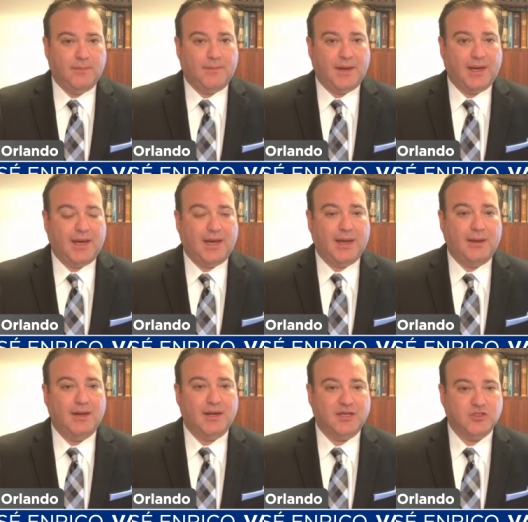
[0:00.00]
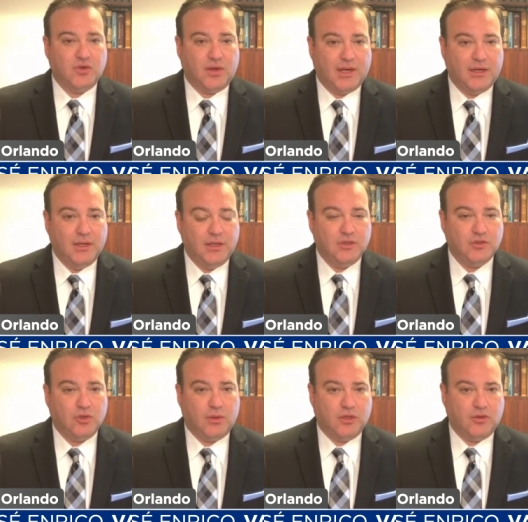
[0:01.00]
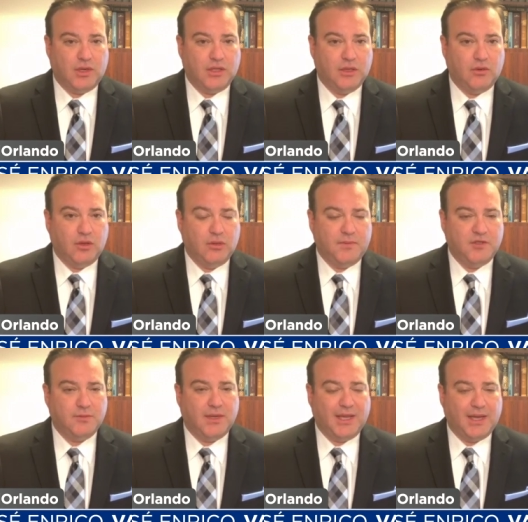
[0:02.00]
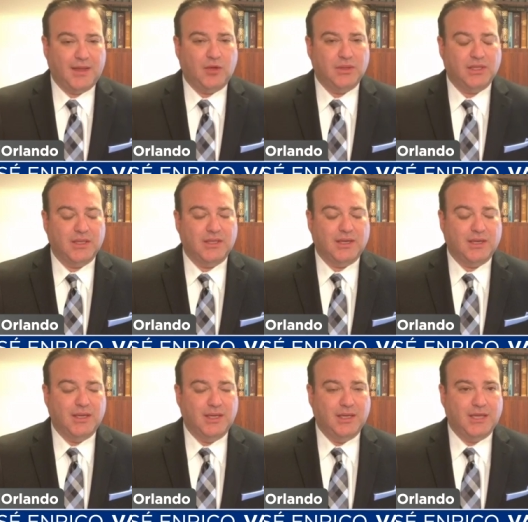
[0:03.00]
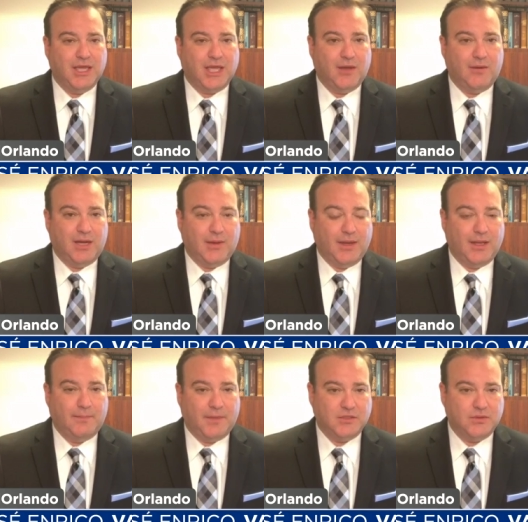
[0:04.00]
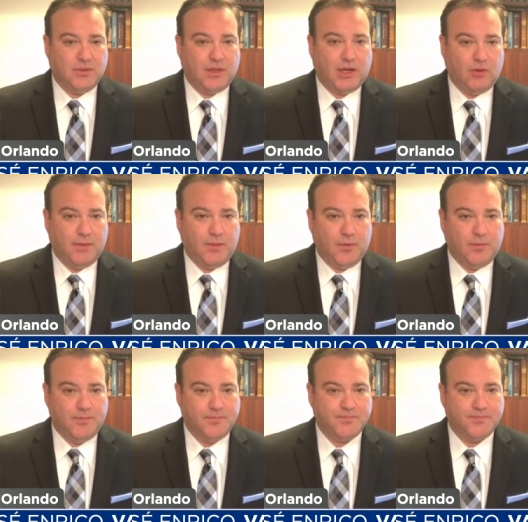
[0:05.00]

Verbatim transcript: va a reaccionar sobre estos artículos de impeachment y ha dado a entender de que le va a dar paso a los mismos.